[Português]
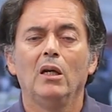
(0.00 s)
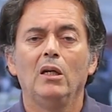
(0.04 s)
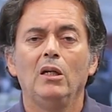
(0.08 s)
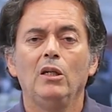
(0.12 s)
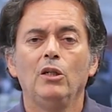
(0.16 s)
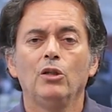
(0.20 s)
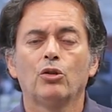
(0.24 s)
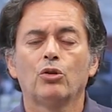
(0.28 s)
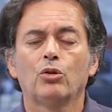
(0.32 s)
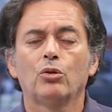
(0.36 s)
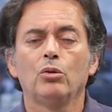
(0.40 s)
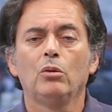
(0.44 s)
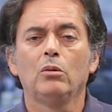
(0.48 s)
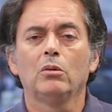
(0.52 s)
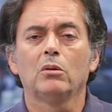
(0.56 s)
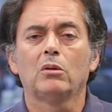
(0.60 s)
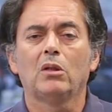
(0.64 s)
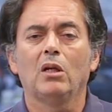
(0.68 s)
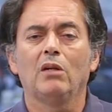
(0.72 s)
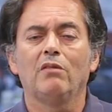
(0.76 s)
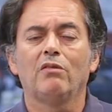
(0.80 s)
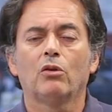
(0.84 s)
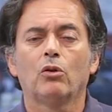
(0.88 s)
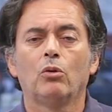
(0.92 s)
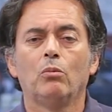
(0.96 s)
Isso
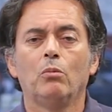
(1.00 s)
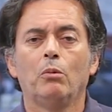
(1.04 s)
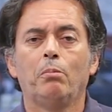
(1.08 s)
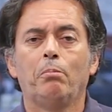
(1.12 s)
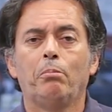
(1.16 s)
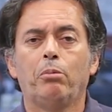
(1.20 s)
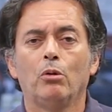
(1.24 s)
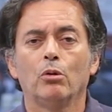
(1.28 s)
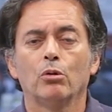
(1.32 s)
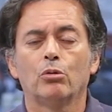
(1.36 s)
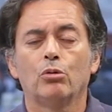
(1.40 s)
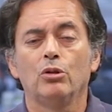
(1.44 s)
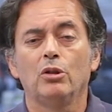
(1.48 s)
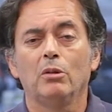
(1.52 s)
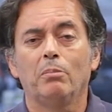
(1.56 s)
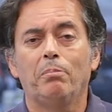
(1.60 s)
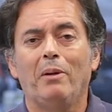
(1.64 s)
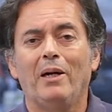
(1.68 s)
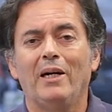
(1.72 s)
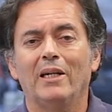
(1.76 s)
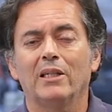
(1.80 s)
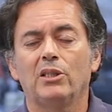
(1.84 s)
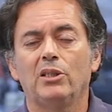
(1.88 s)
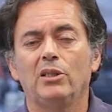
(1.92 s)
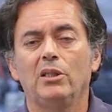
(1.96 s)
teve como ponto de
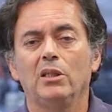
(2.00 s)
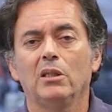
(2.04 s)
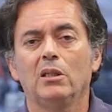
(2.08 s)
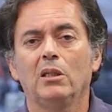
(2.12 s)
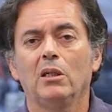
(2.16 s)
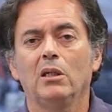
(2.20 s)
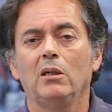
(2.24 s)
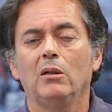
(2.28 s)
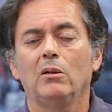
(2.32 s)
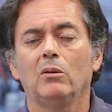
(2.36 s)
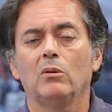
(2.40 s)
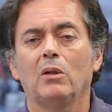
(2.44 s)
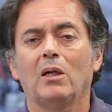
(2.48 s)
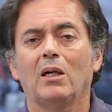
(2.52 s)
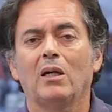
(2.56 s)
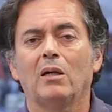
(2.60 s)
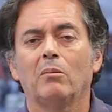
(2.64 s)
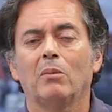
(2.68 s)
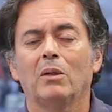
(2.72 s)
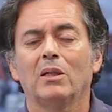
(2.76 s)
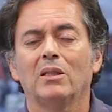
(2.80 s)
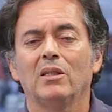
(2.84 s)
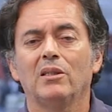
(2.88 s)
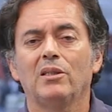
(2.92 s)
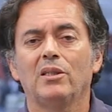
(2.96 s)
partida
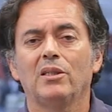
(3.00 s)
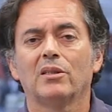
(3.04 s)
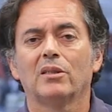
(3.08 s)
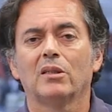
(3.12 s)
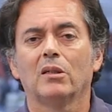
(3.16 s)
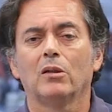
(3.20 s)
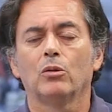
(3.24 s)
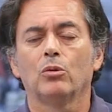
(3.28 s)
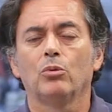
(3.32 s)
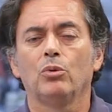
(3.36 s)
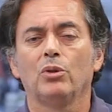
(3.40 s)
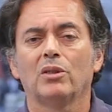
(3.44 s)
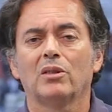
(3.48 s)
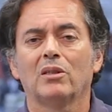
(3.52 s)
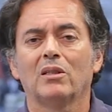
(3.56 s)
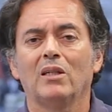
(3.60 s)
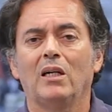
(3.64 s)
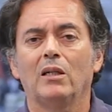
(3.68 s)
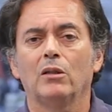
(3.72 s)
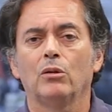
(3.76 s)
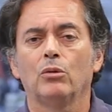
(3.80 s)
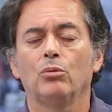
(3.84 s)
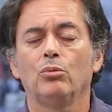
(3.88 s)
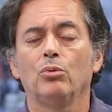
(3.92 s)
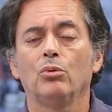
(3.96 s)
uma decisão do
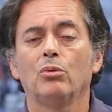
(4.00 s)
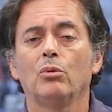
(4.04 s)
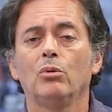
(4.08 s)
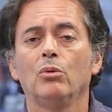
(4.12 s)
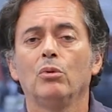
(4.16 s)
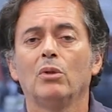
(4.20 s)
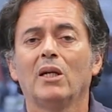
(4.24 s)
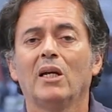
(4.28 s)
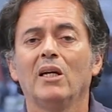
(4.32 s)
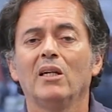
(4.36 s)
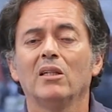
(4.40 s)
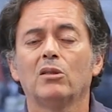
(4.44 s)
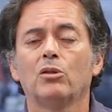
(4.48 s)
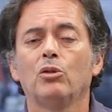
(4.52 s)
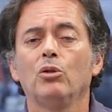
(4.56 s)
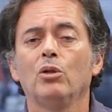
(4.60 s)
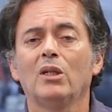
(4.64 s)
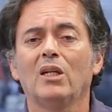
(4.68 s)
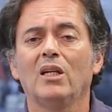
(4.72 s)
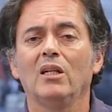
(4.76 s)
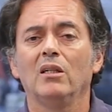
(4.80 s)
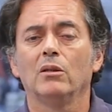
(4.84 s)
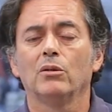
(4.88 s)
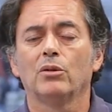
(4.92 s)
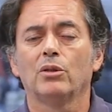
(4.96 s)
estado do
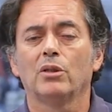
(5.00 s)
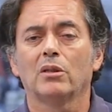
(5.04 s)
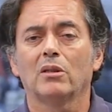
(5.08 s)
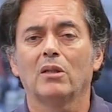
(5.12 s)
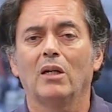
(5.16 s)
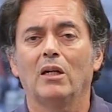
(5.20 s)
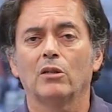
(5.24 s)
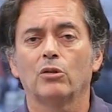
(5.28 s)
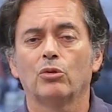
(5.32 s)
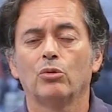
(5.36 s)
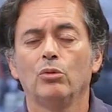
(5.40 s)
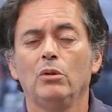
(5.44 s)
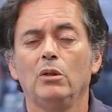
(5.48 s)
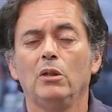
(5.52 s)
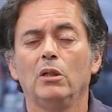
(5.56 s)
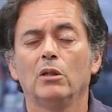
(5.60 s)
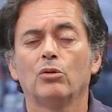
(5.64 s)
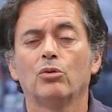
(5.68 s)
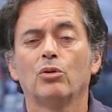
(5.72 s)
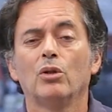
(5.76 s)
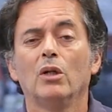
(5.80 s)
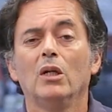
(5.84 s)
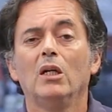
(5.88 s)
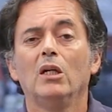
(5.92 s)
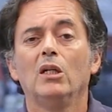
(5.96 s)
Kentucky, nos Estados
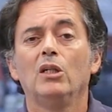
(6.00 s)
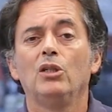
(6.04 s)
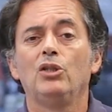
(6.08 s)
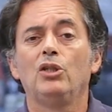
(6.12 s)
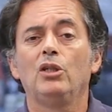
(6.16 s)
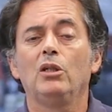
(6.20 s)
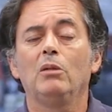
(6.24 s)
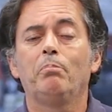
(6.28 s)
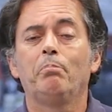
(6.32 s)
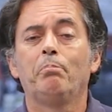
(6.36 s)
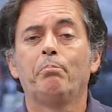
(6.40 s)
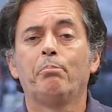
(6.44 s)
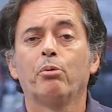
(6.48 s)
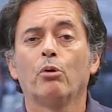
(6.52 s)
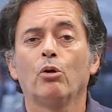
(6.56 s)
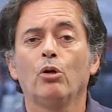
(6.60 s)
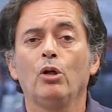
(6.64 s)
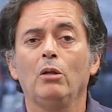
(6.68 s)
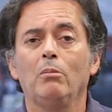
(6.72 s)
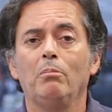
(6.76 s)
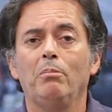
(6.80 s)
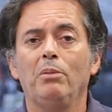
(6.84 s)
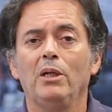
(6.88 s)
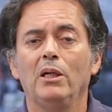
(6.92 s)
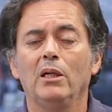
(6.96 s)
Unidos, de
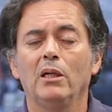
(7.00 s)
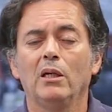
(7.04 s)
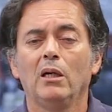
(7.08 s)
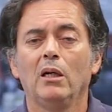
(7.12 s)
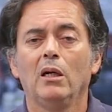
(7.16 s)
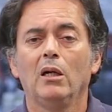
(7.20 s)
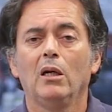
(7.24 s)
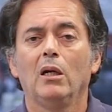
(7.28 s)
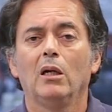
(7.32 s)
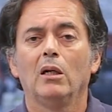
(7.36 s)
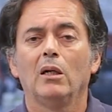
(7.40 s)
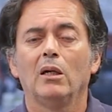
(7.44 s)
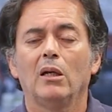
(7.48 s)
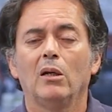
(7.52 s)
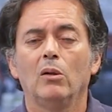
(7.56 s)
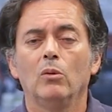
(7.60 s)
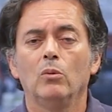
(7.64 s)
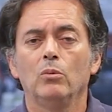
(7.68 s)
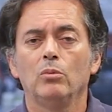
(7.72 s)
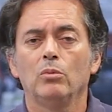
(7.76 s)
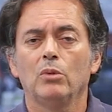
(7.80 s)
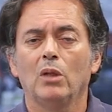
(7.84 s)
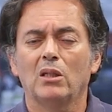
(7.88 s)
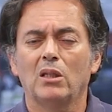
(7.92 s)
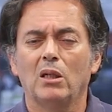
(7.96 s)
proibir
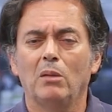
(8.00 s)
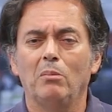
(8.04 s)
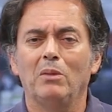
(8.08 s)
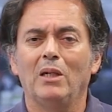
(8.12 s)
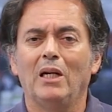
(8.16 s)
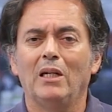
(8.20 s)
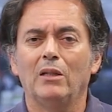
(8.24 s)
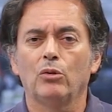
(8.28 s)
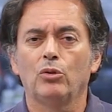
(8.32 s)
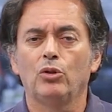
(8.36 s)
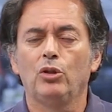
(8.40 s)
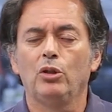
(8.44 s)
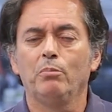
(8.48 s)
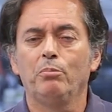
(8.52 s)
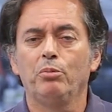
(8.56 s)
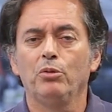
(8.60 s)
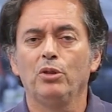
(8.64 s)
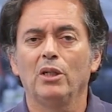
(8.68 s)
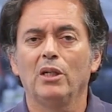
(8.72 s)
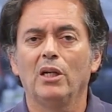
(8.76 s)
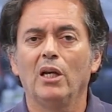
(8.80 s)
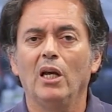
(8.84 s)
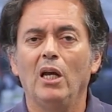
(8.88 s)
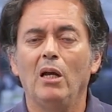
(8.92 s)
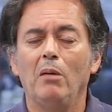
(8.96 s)
um determinado tipo
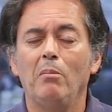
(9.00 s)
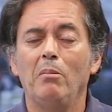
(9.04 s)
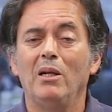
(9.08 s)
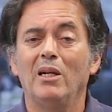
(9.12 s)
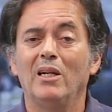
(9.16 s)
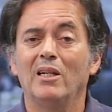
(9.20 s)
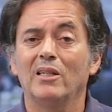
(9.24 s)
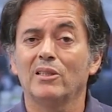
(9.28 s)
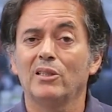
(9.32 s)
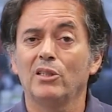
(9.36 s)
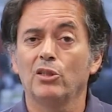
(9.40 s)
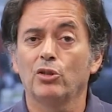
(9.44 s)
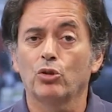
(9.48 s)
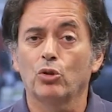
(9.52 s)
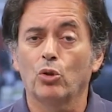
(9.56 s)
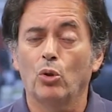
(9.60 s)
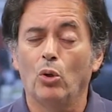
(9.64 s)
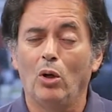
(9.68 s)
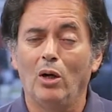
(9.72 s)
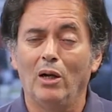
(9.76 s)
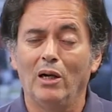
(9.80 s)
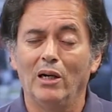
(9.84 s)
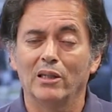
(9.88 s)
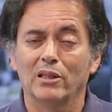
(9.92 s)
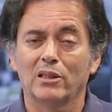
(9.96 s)
de game nas
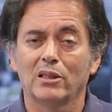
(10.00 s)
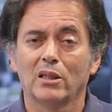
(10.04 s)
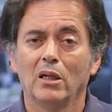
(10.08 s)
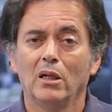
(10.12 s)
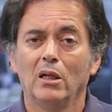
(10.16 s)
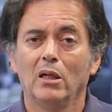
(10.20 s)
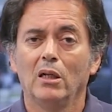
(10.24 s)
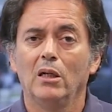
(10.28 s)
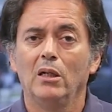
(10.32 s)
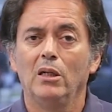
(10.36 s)
escolas.